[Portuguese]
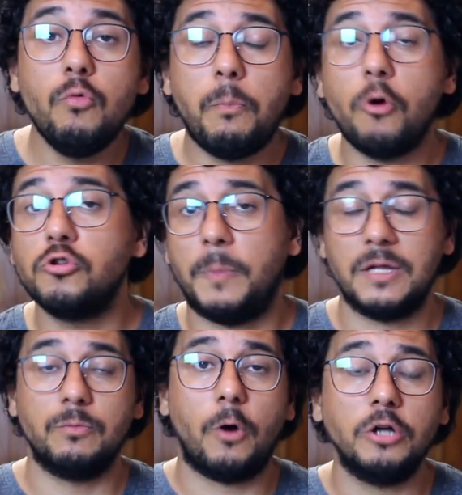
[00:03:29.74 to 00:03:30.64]
Um ponto
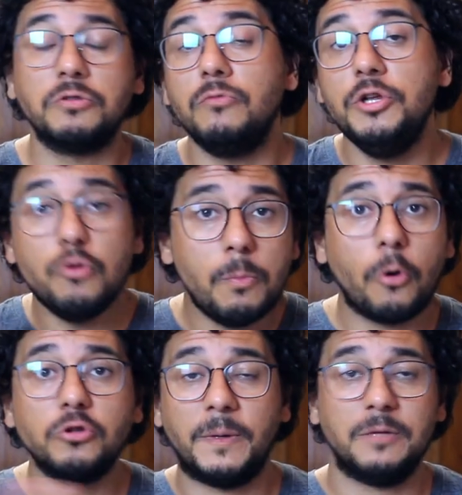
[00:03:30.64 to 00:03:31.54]
para o Boston e um
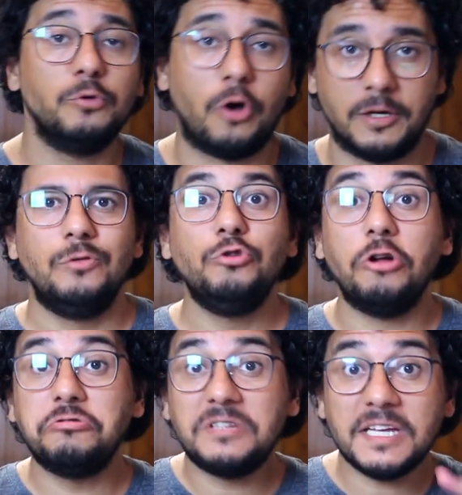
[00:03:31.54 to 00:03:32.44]
ponto para o Bulldog. O
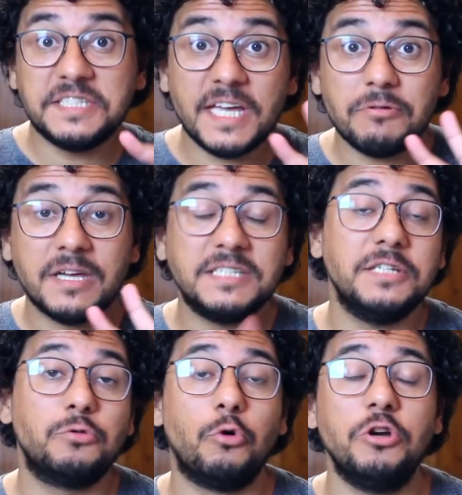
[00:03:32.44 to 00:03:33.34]
nosso terceiro
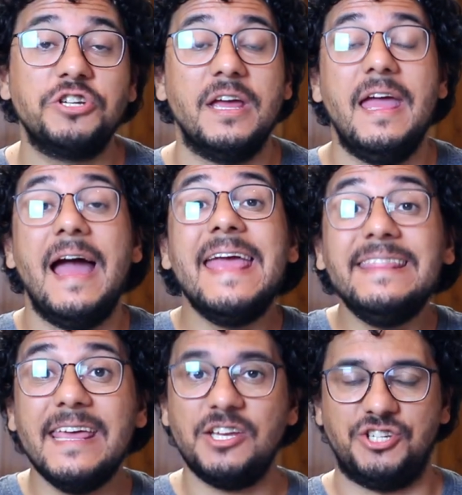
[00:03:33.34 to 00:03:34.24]
quesito hoje é a
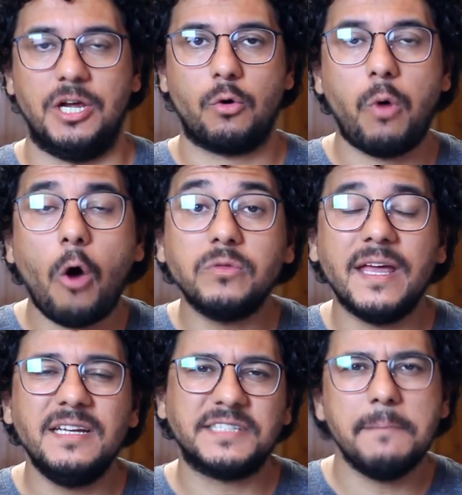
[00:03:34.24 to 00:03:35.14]
energia. Qual
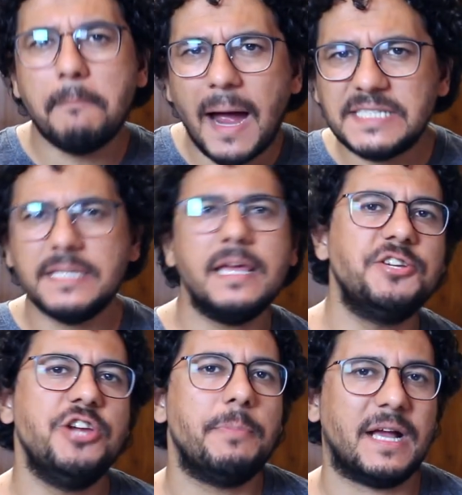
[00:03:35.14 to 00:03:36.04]
deles tem mais
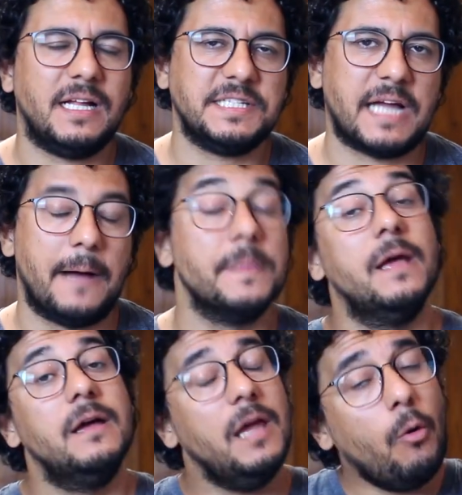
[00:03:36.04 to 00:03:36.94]
energia para gastar?
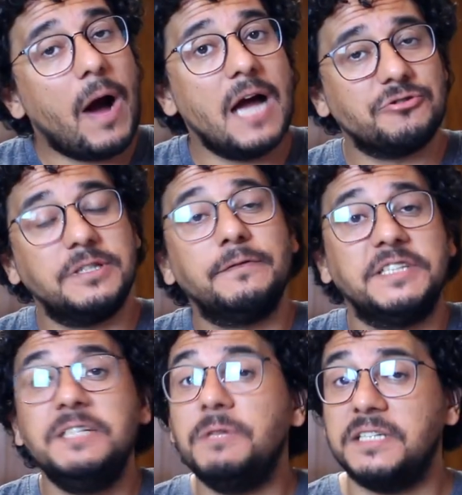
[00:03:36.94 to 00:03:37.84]
Eu acho que se
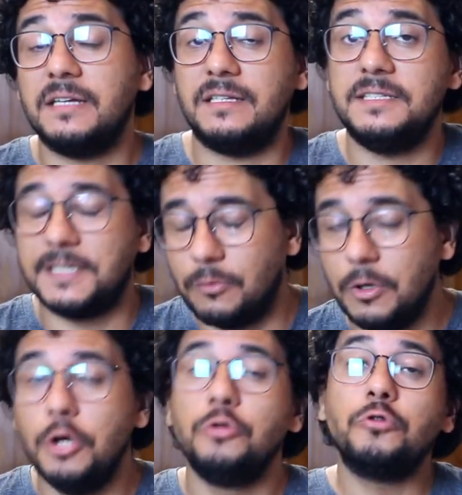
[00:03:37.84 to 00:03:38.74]
vocês prestarem atenção
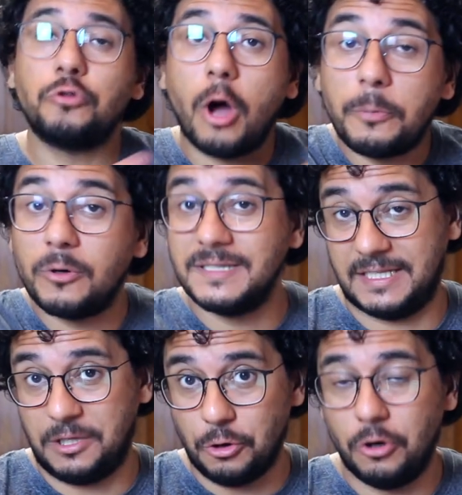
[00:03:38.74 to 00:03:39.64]
no tópico
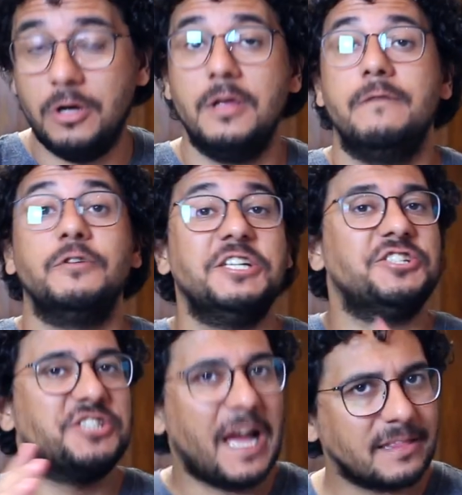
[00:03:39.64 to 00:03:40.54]
anterior, vocês
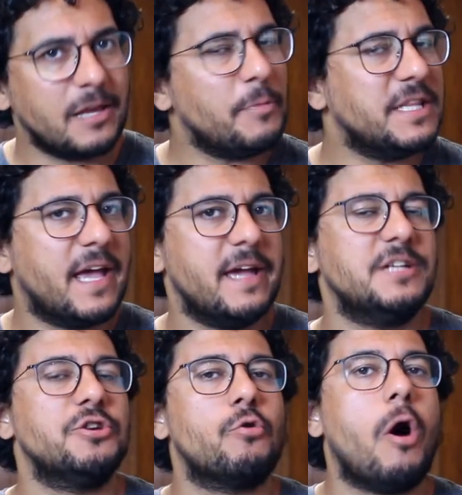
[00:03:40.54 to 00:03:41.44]
já têm uma ideia
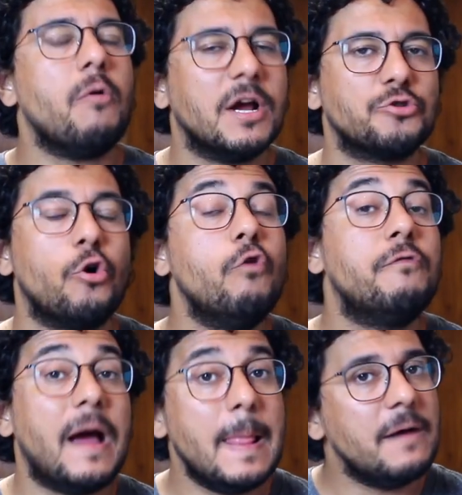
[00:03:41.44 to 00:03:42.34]
de qual cachorro
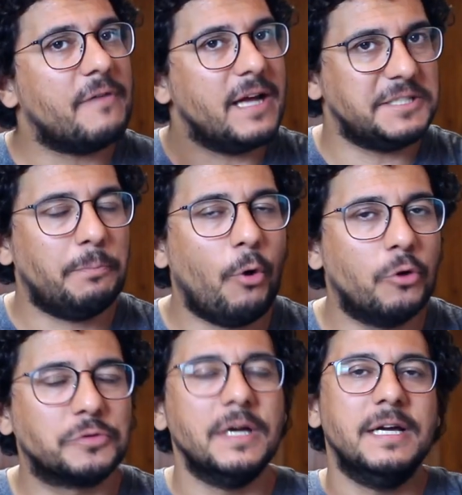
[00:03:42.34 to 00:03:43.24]
vai levar esse
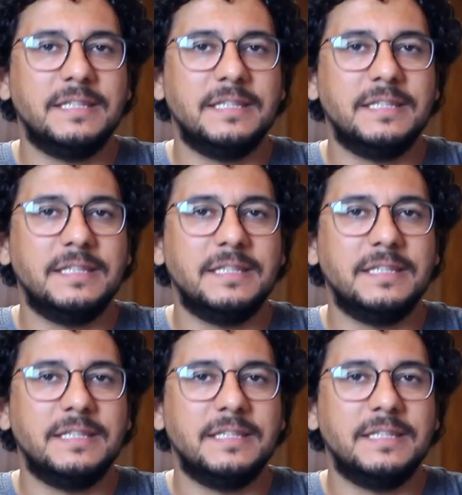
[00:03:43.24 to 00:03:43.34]
ponto.